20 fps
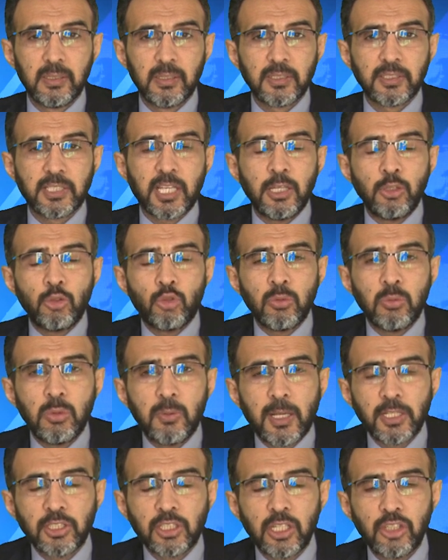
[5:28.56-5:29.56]
Sayın
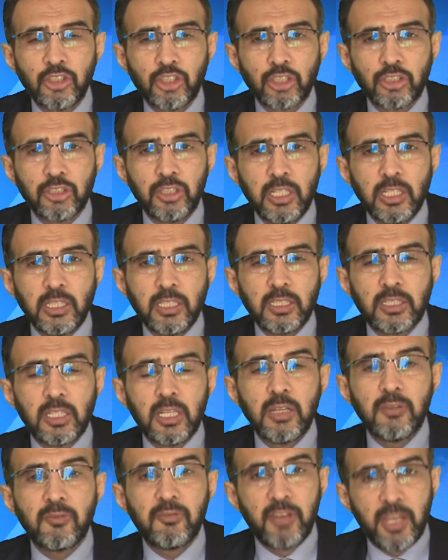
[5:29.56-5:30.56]
Cumhurbaşkanı çıktı ne
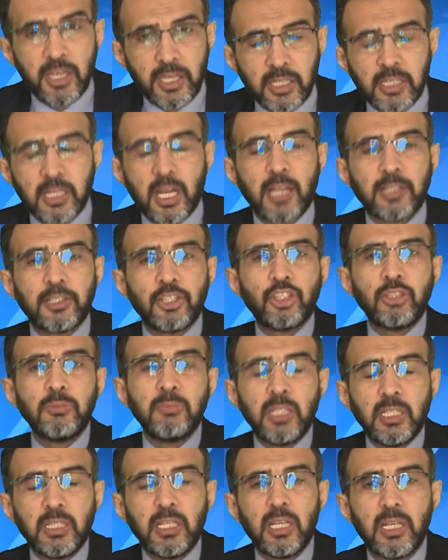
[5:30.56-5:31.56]
dedi? Verin
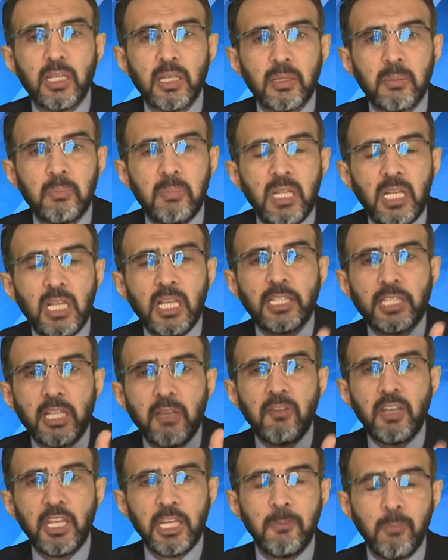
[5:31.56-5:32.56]
kardeşim dedi.
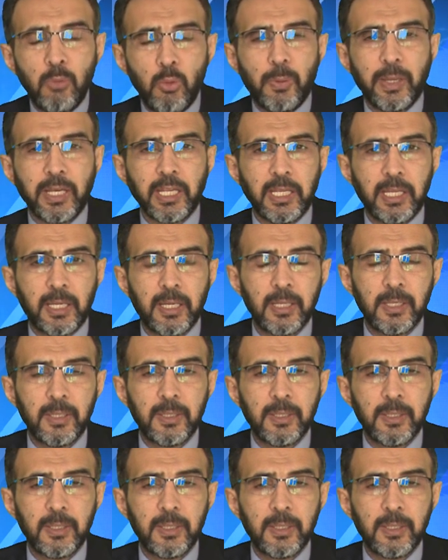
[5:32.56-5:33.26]
Millete verin bu parayı.